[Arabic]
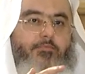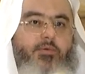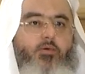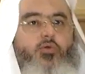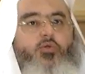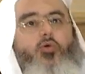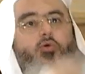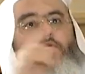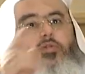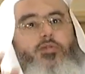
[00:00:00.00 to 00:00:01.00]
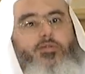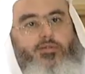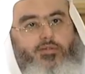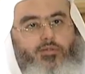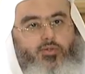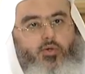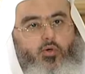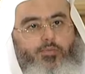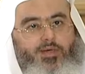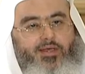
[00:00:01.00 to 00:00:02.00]
بوجود
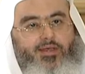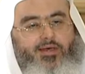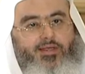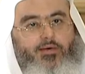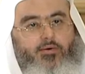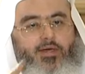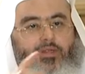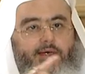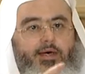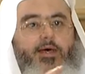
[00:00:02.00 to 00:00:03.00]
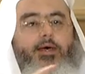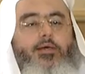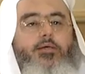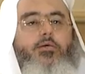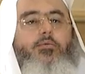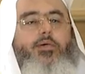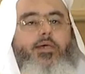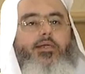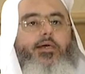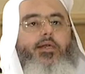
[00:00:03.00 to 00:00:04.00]
سحب كذا كذا وكذا
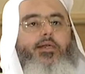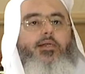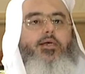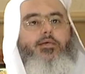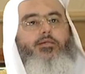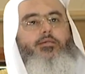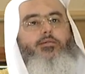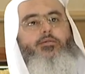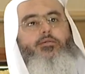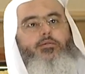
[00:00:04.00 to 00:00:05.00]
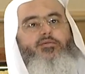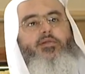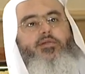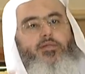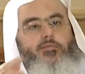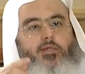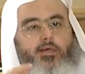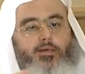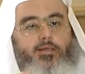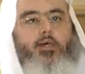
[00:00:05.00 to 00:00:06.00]
يمكن أن في
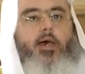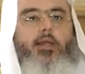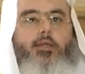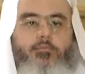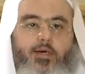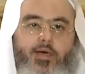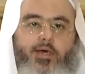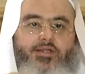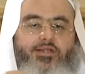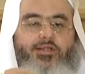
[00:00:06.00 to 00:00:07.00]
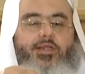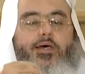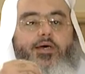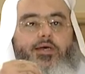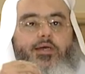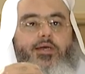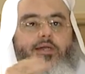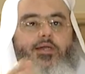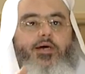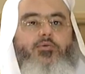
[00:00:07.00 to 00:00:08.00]
الاستمطار يعني حتى
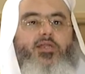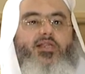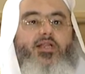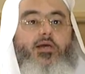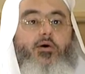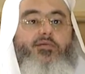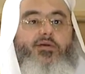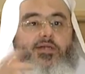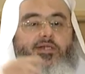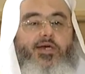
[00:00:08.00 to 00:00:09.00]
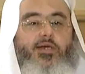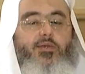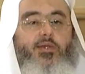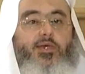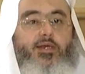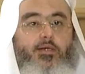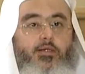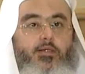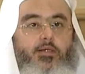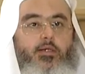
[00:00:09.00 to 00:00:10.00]
لابد أن تتوافر أشياء كثيرة
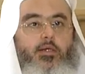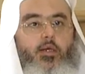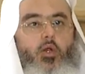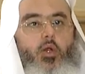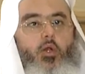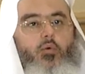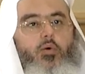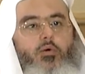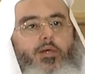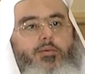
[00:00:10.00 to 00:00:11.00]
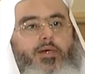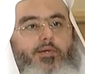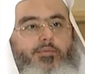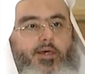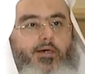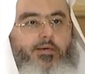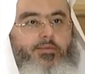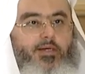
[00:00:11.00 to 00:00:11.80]
وعلماء البحار